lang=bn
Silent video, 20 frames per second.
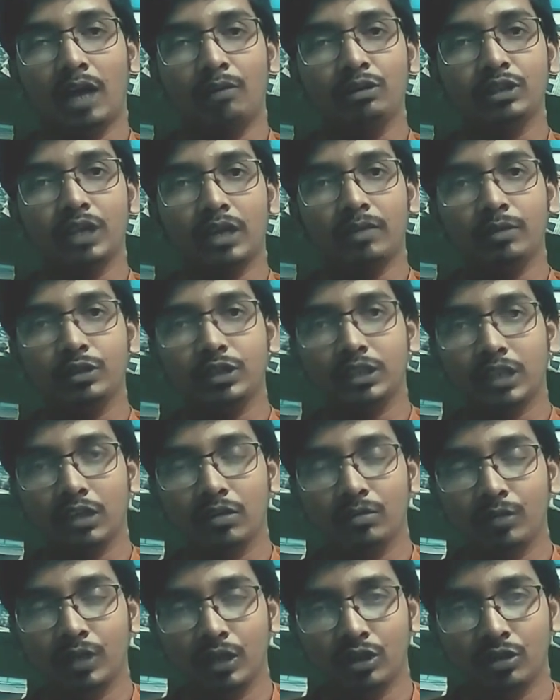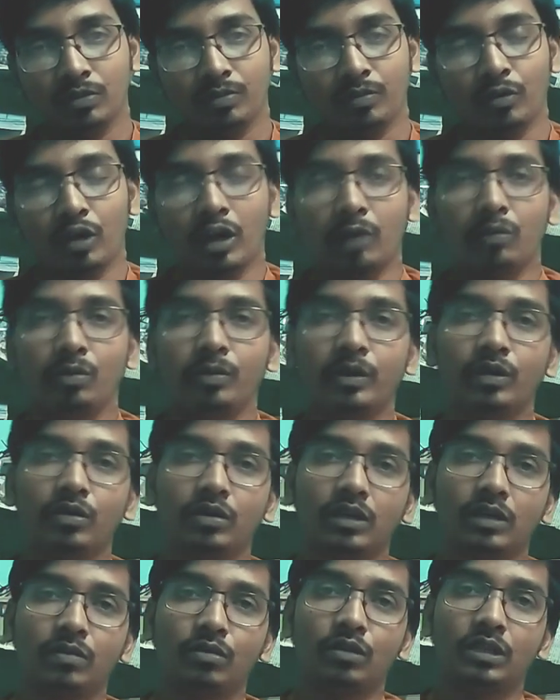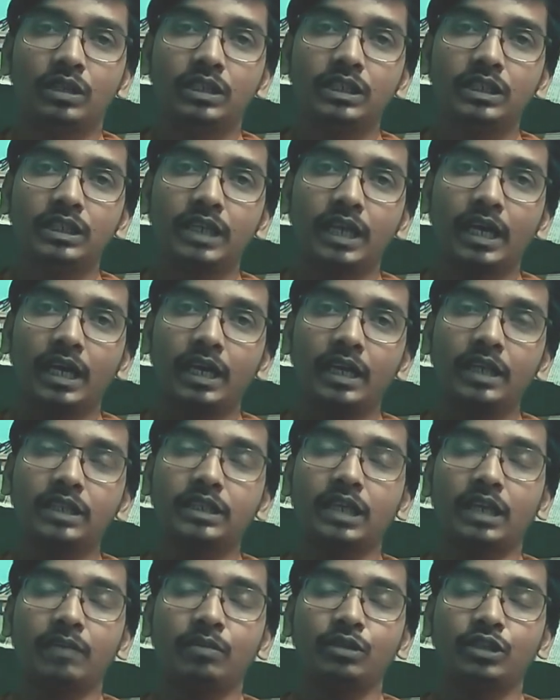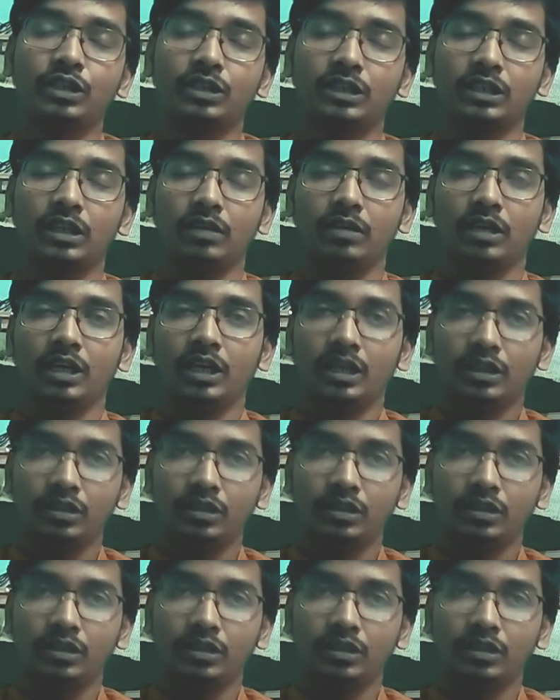আমি সার্ভে সেটেলমেন্ট অফ বরাভূমের কথা বলছি সেখানে সার্ভে সেটেল